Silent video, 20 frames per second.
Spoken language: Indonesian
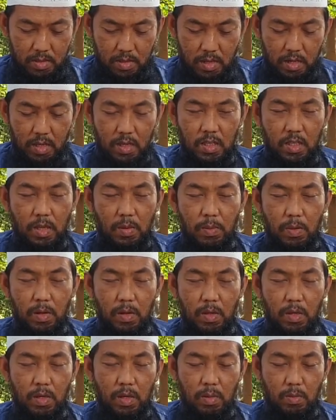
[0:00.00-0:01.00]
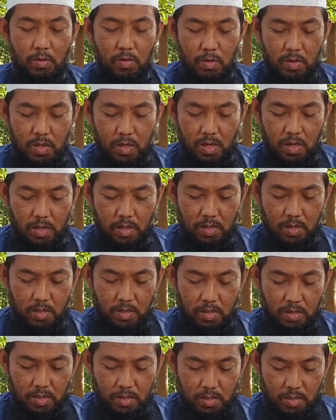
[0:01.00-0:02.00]
Dari kitab Allah yang mulia
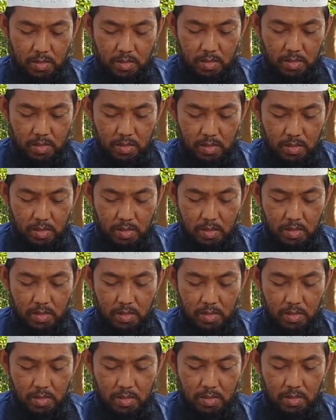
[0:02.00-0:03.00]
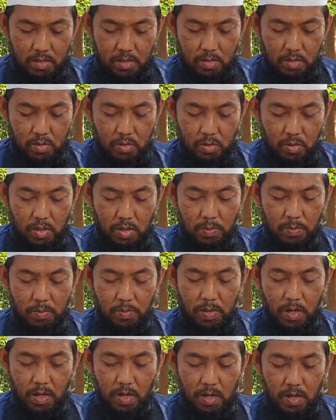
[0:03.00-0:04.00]
dikutip
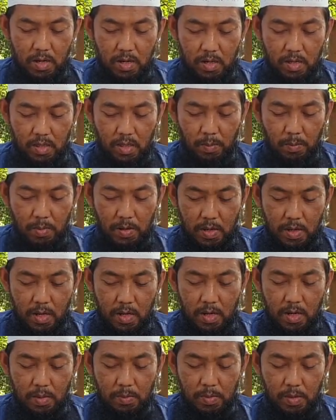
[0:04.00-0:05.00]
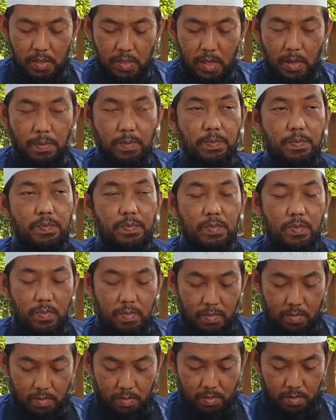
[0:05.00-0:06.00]
dan ditampilkan dalam kitab
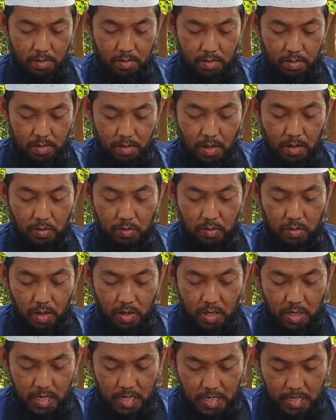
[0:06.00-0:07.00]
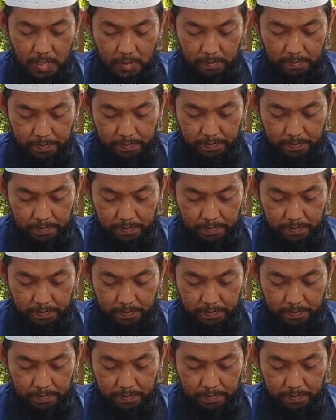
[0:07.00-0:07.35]
Riyadhus Salihin.